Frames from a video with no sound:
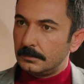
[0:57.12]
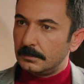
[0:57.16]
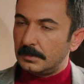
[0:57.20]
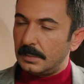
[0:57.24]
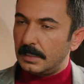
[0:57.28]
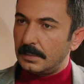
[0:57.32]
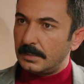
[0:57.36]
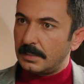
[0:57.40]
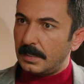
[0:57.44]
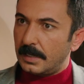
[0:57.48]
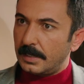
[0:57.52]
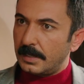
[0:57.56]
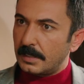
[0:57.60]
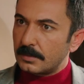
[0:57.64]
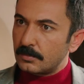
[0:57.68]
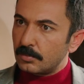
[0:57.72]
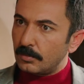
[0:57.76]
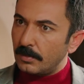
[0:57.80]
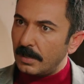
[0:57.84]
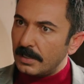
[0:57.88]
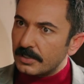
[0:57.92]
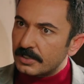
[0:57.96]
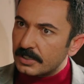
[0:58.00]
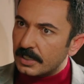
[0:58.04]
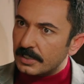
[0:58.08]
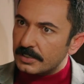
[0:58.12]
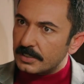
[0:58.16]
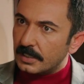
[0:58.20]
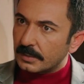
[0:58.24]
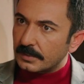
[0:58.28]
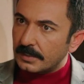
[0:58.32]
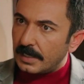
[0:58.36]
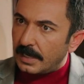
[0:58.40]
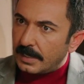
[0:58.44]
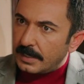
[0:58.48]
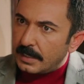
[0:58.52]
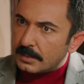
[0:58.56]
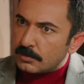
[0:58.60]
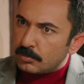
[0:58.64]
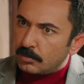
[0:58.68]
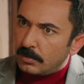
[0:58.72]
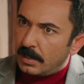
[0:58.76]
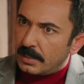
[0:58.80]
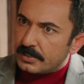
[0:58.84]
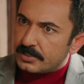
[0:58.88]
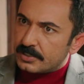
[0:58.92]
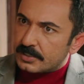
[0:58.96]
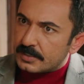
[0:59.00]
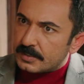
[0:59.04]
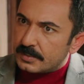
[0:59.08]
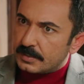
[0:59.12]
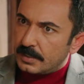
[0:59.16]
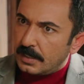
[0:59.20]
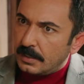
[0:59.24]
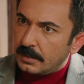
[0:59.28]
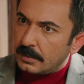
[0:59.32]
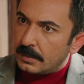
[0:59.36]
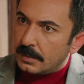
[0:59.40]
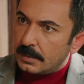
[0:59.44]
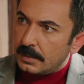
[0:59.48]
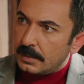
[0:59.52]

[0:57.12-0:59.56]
Ben daha nasıl olay çıkacak? Daha nasıl olay çıksın lan?